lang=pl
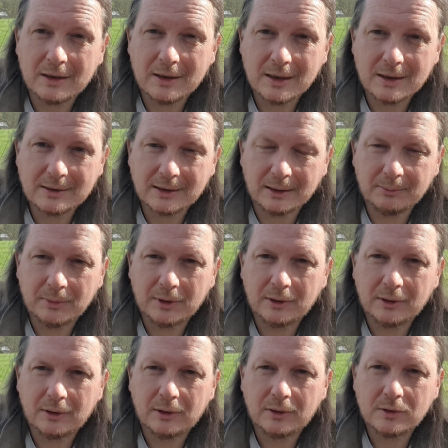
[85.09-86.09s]
Jestem
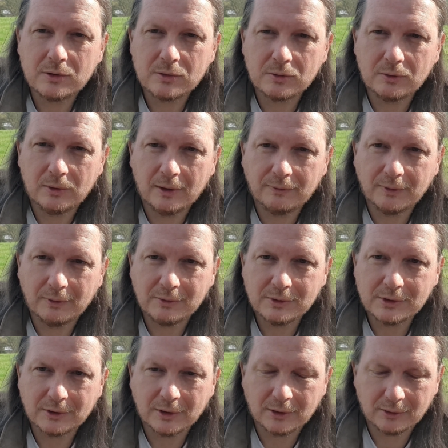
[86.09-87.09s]
cudowną
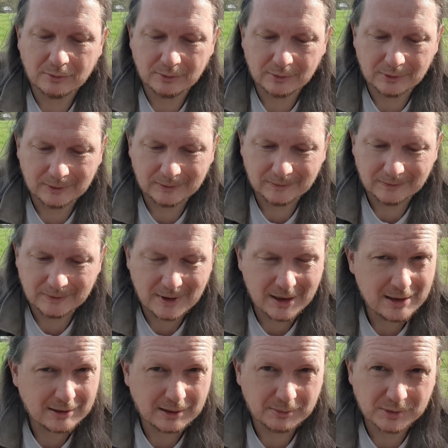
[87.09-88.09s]
istotą. Nie
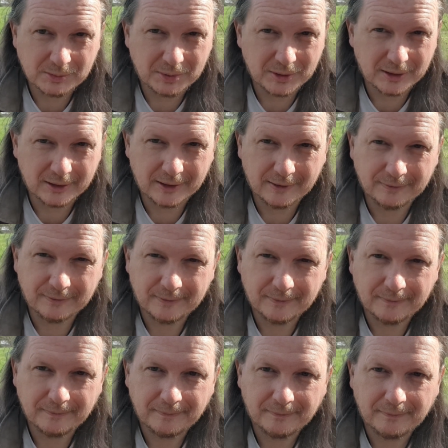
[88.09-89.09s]
jestem Zbigniew.
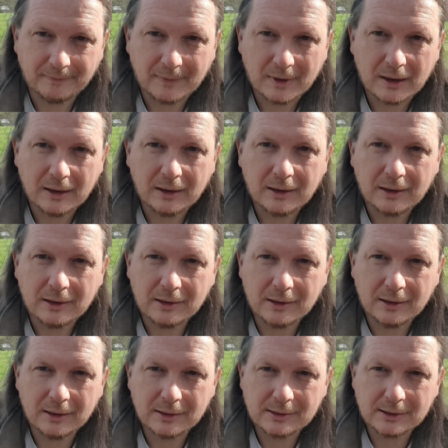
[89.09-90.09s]

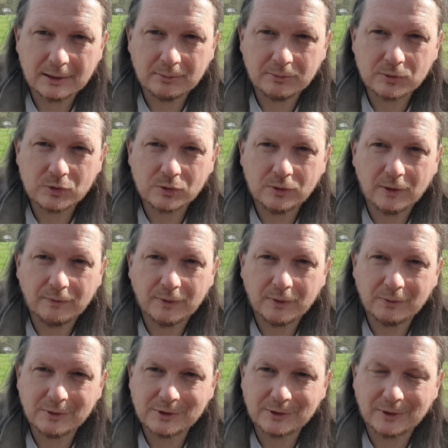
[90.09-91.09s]
Jestem
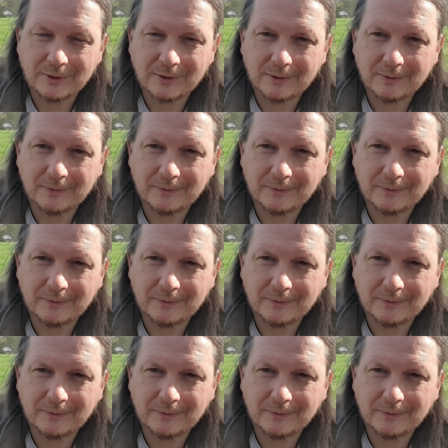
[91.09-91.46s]
cudowną istotą.